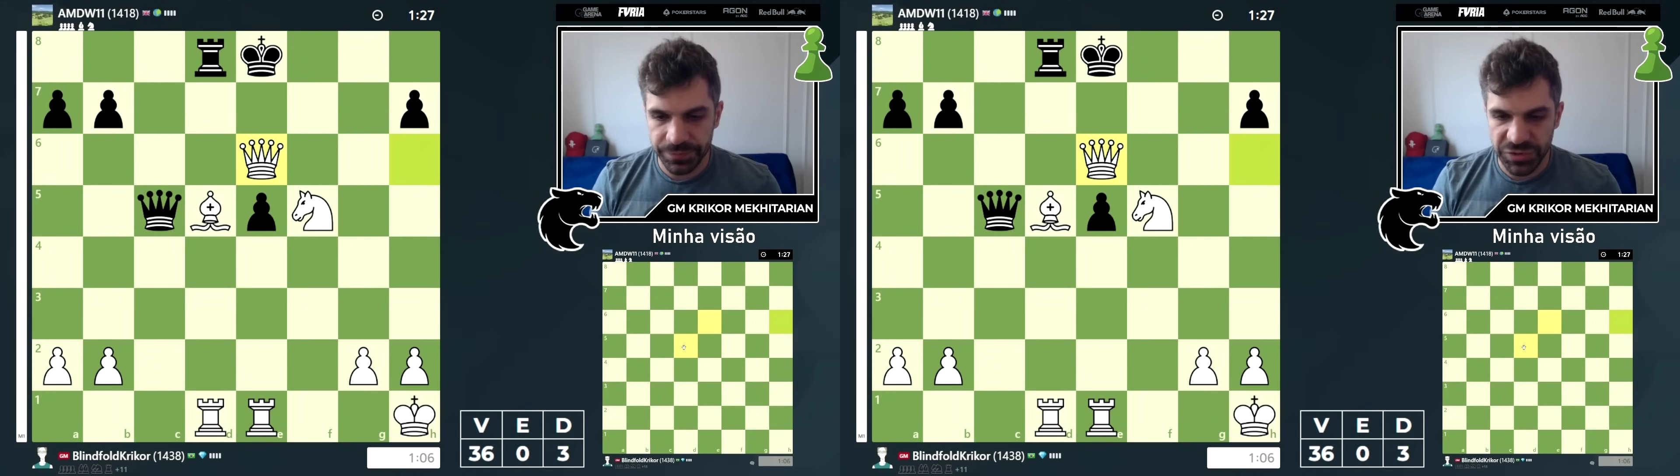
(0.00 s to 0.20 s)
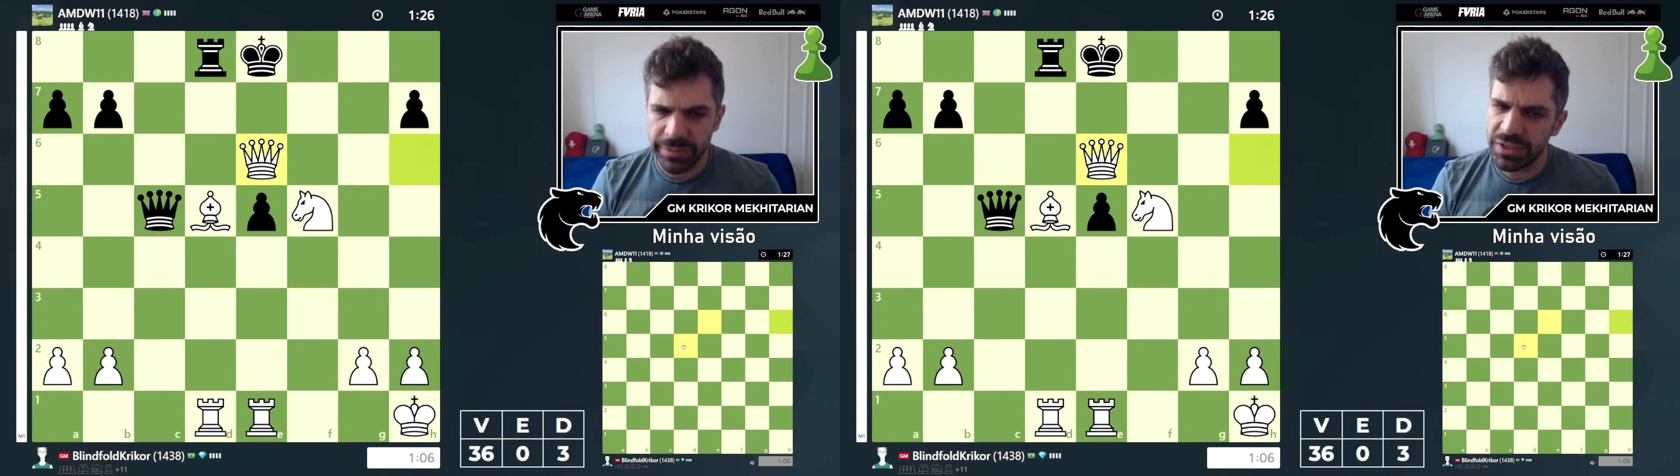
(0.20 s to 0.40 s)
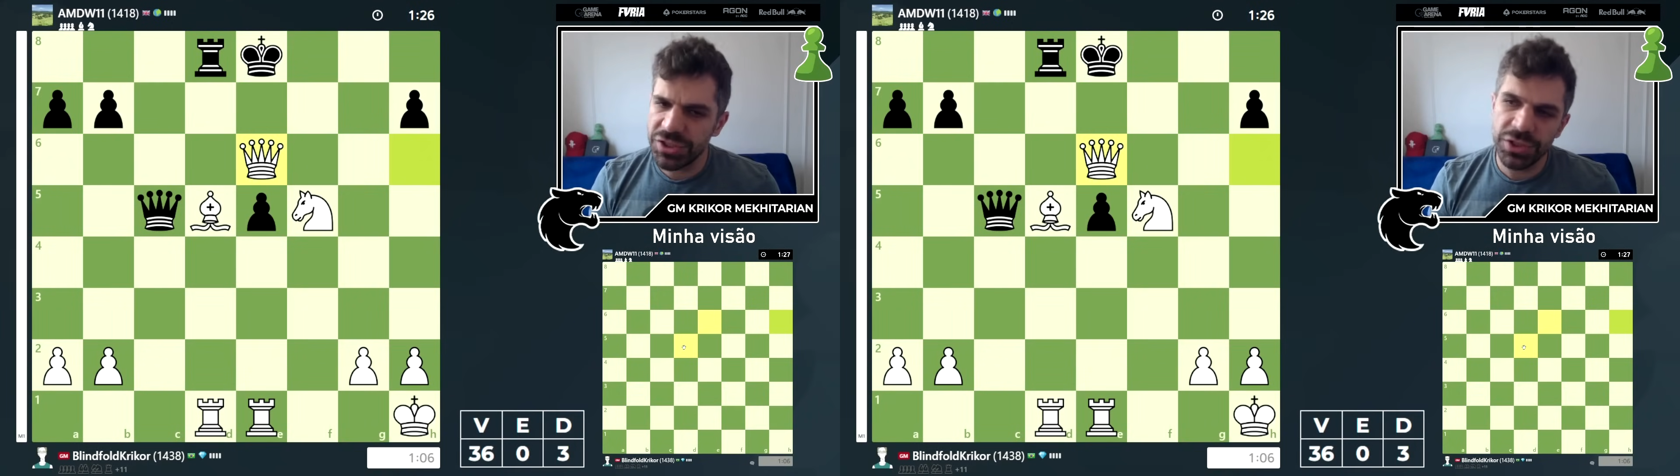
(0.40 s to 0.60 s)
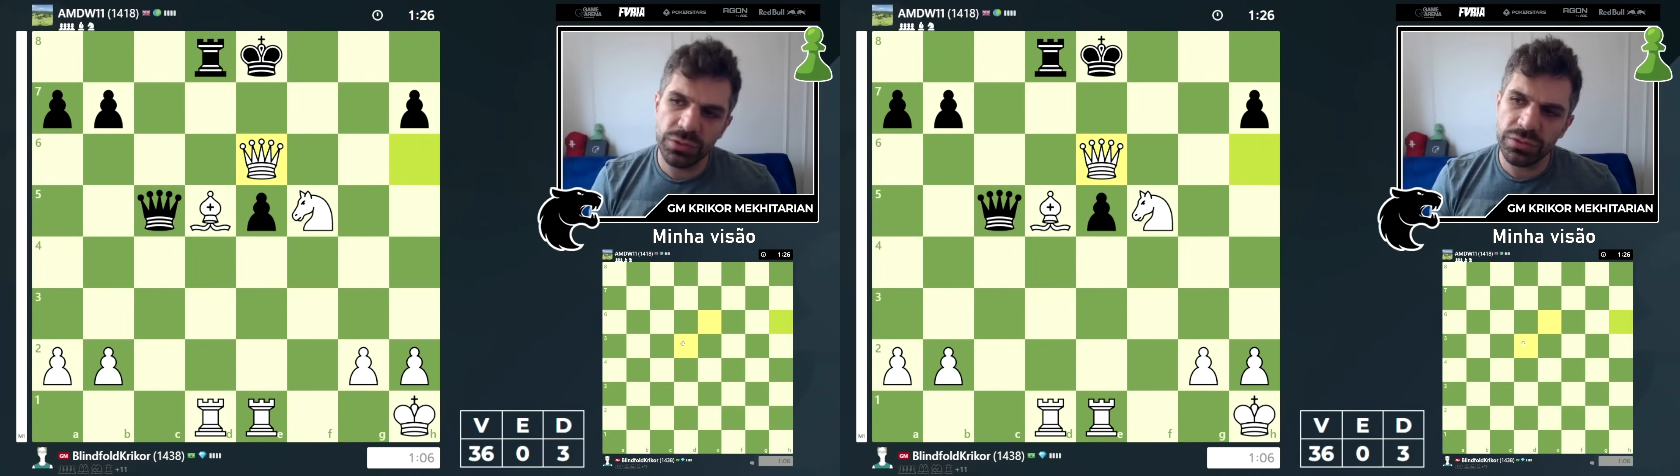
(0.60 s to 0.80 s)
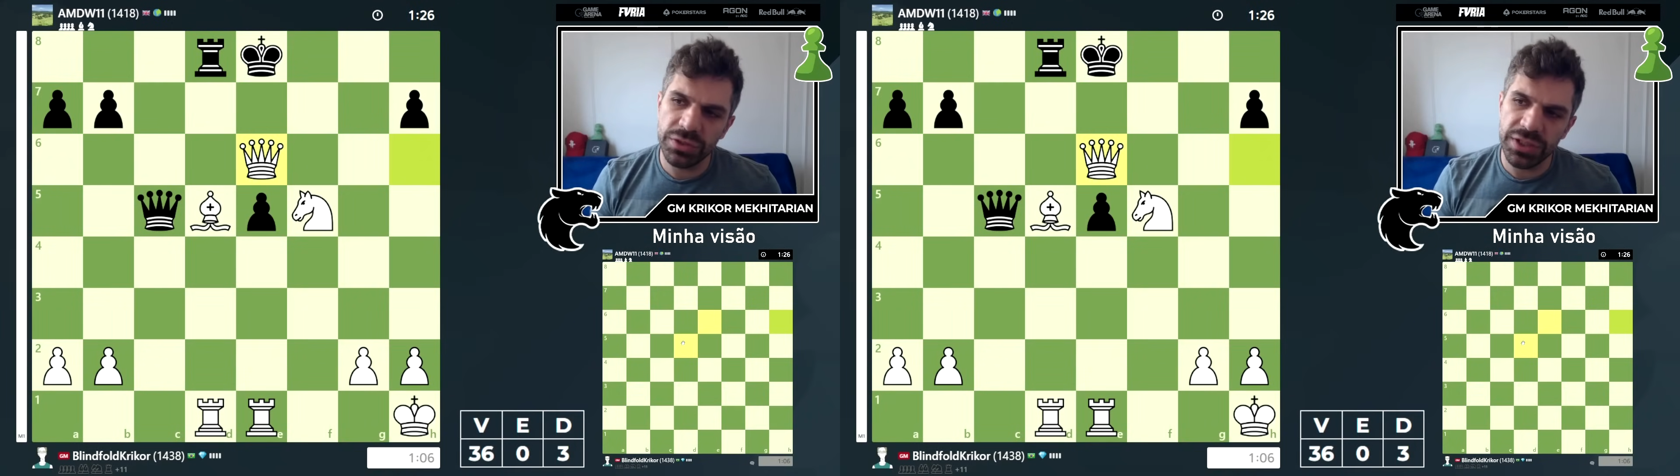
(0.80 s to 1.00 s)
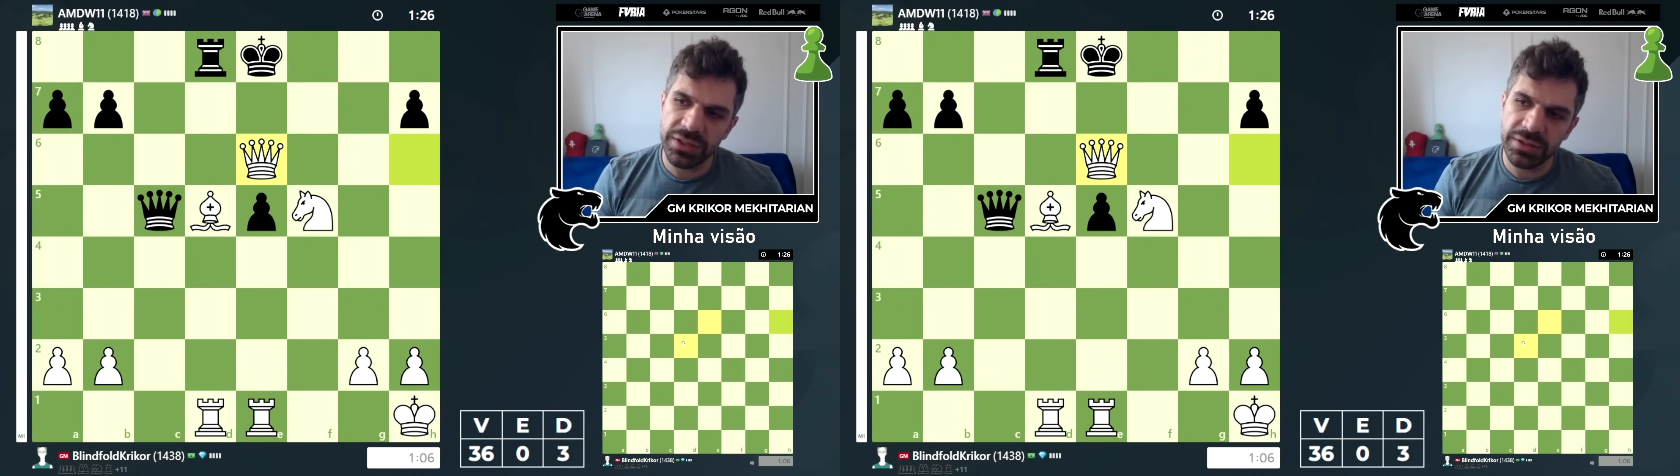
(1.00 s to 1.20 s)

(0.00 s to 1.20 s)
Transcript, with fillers: Tinha matinho ou não tinha,